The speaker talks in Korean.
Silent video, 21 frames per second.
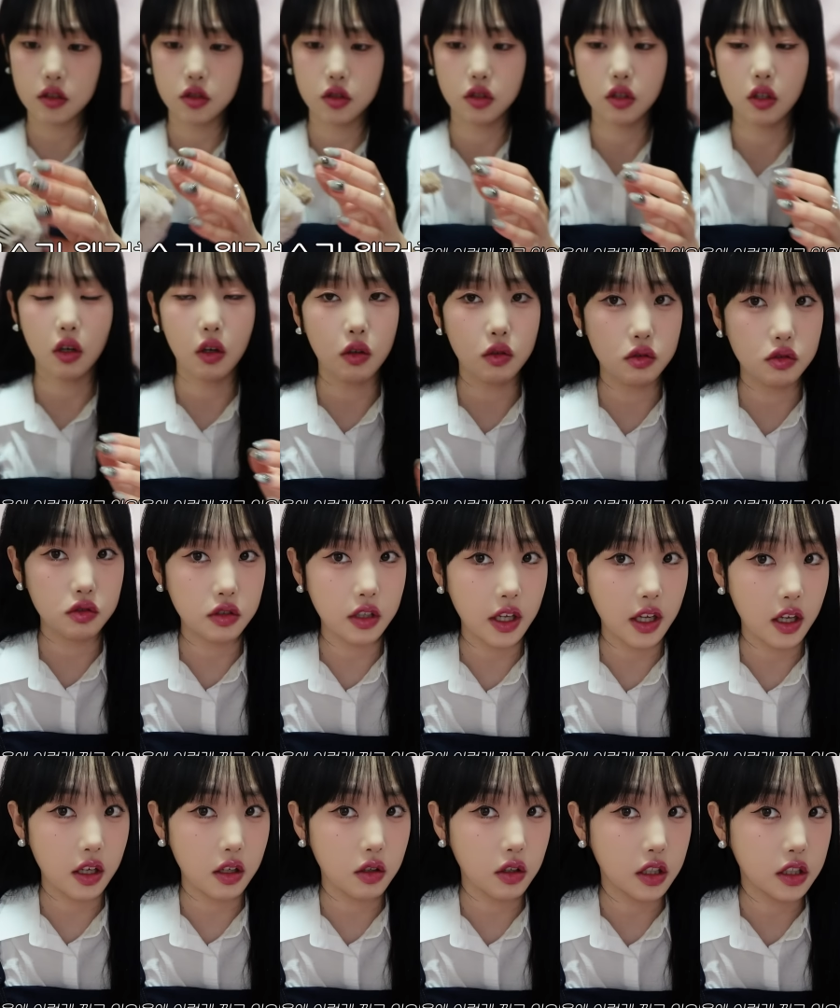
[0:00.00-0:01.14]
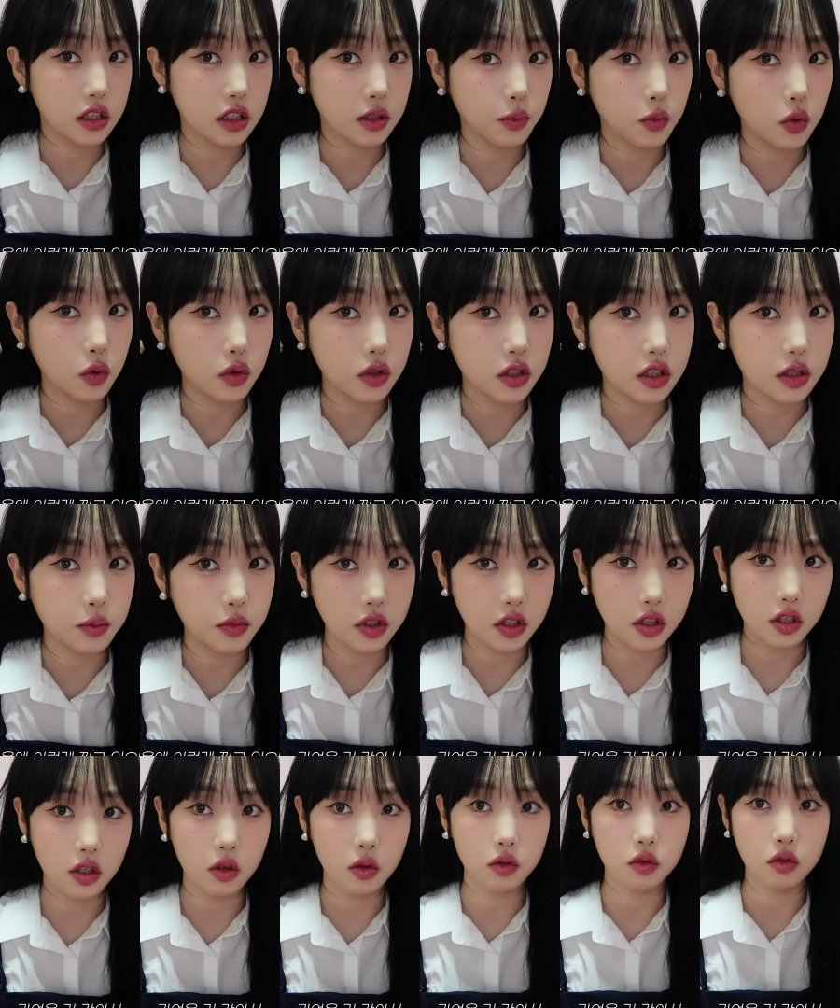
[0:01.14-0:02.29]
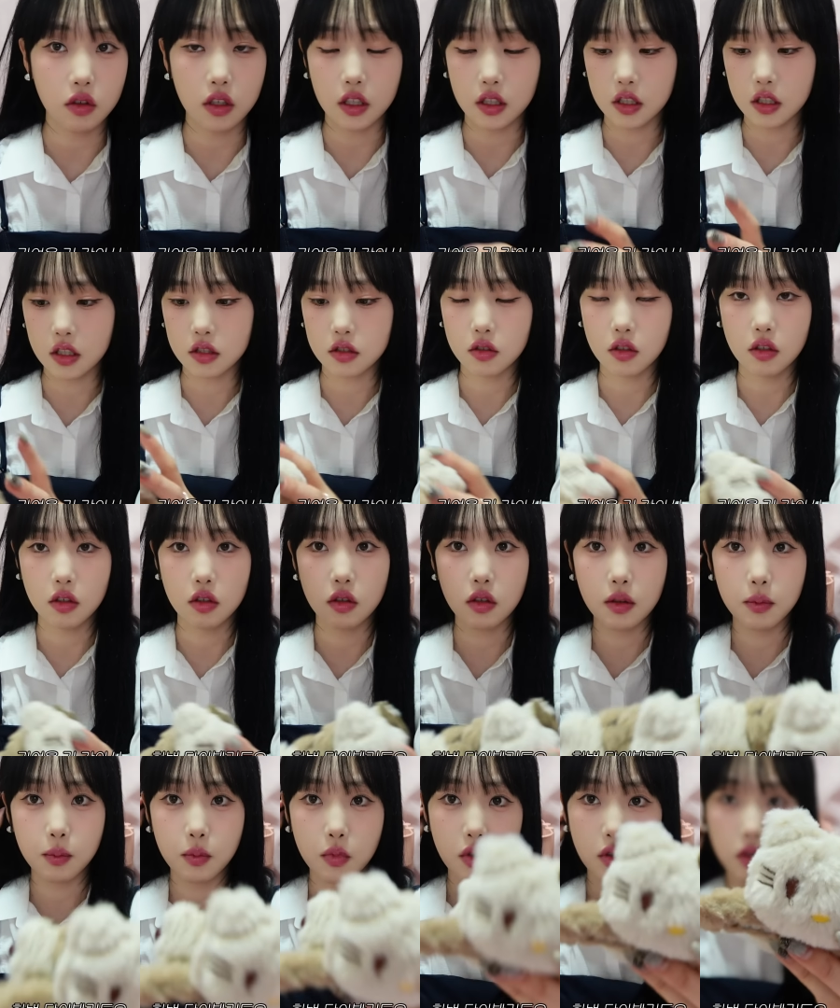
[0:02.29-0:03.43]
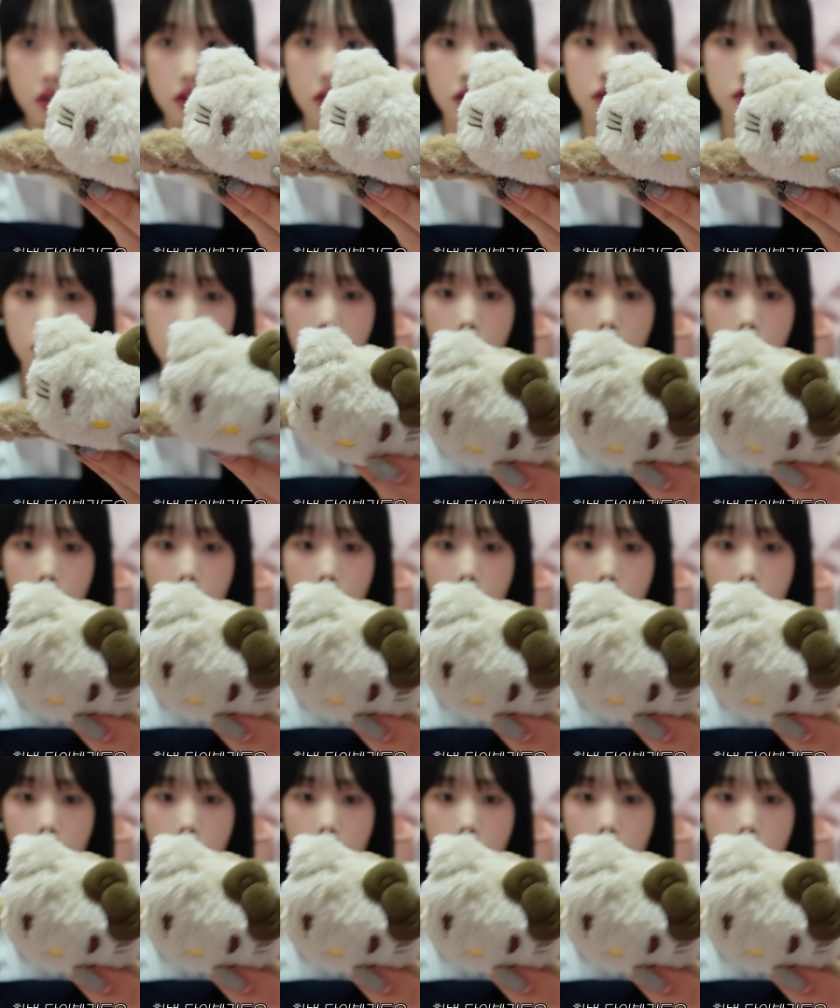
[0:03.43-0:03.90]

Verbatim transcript: 그래서 겨울에 이렇게 집고 있으면 귀여울 것 같아서 한번